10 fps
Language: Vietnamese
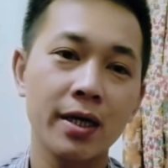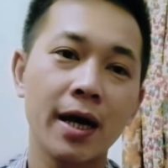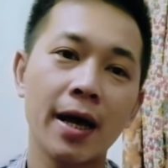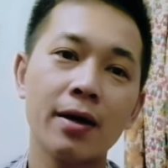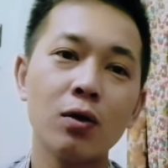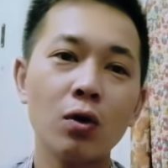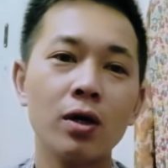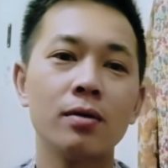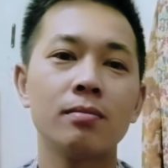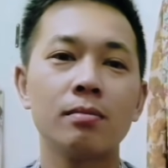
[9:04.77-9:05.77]
những kẻ
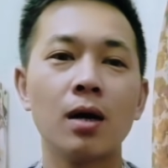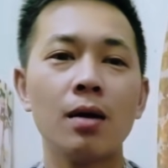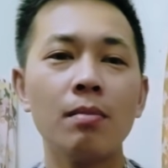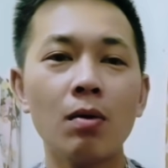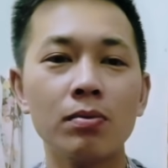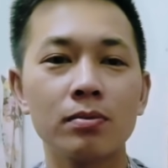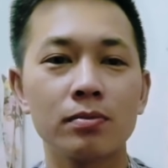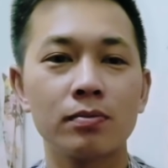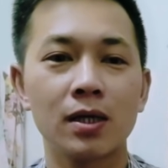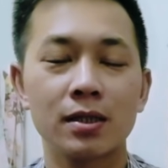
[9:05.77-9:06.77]
luôn bới móc
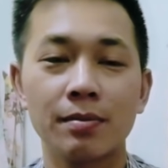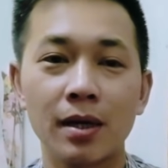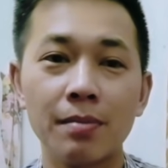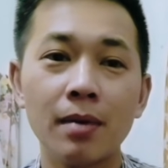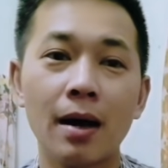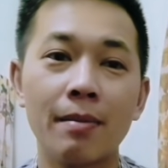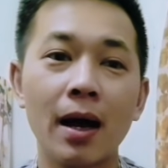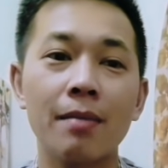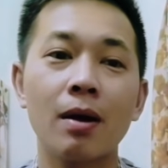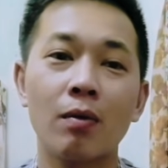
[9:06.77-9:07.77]
và tìm kiếm hãm
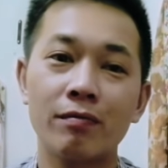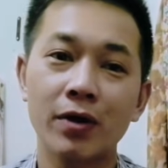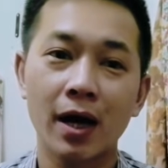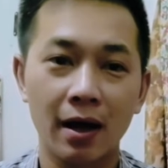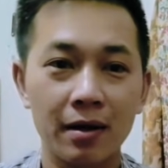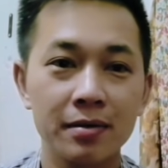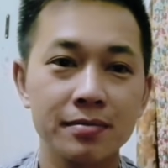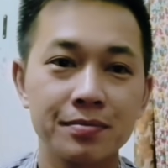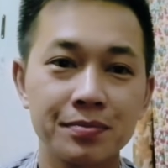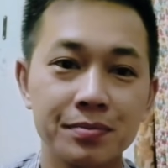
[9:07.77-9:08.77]
hại bà Nguyễn Phương Hằng.
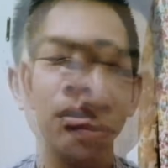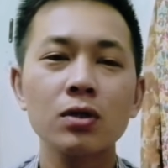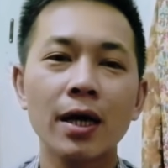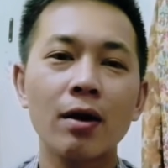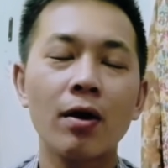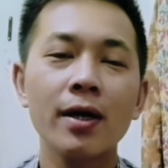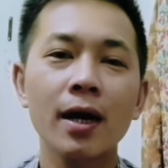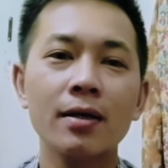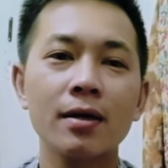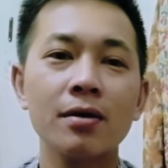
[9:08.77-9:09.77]
Có thể nói
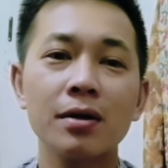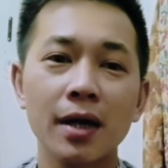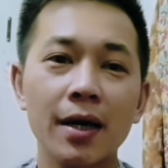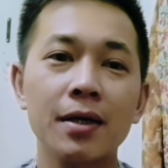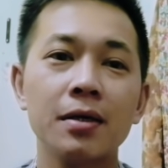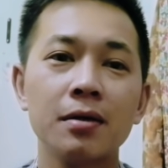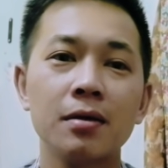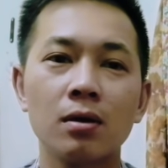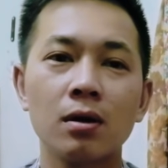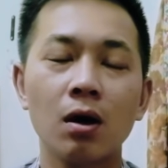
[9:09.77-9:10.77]
rằng những người này
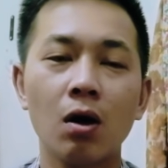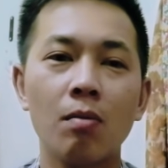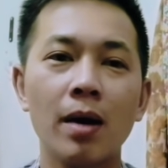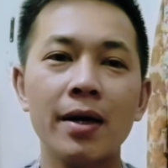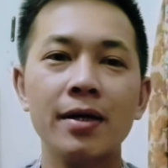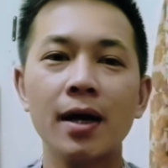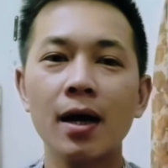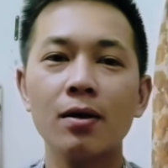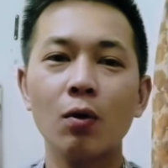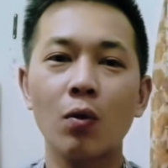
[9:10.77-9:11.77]
họ bày
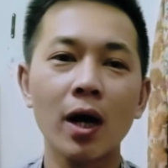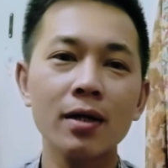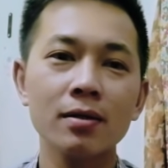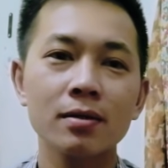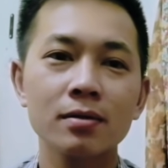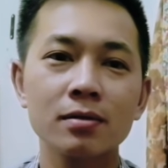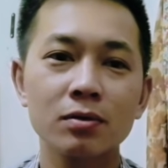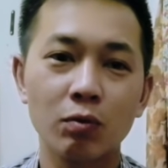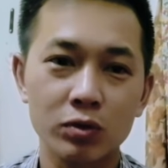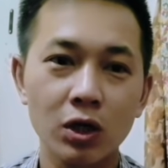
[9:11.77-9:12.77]
ra đủ cách,
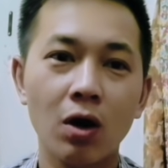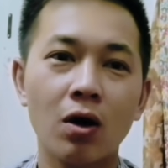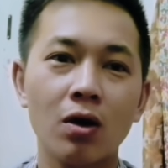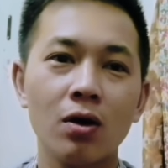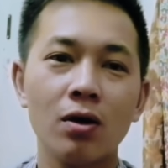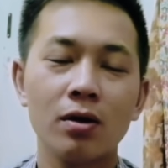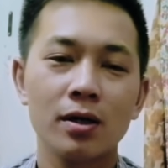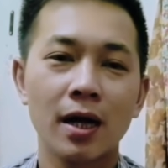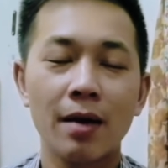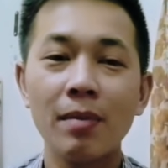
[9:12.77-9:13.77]
đủ trò
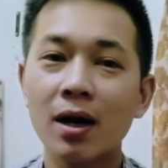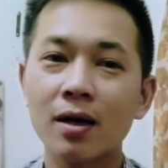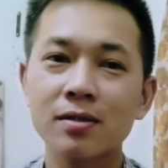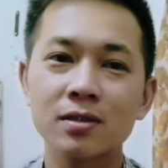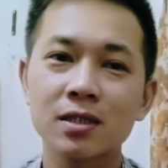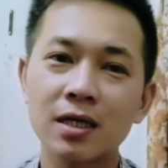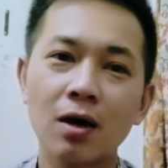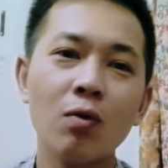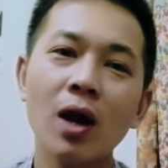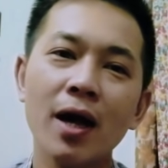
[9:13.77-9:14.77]
để mà chỉ
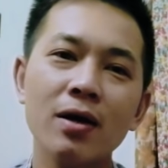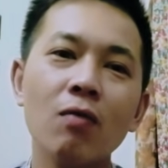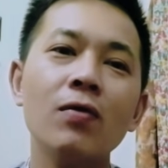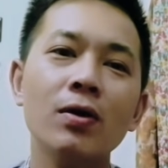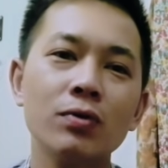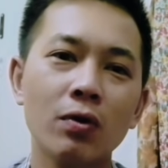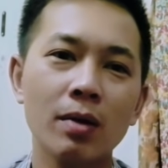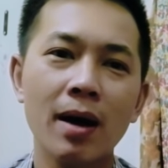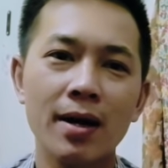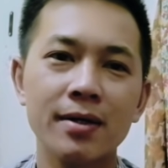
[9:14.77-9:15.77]
câu like, câu view thôi
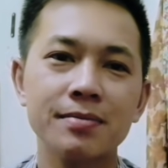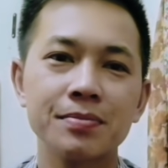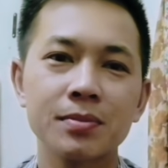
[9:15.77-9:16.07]
các bạn ạ.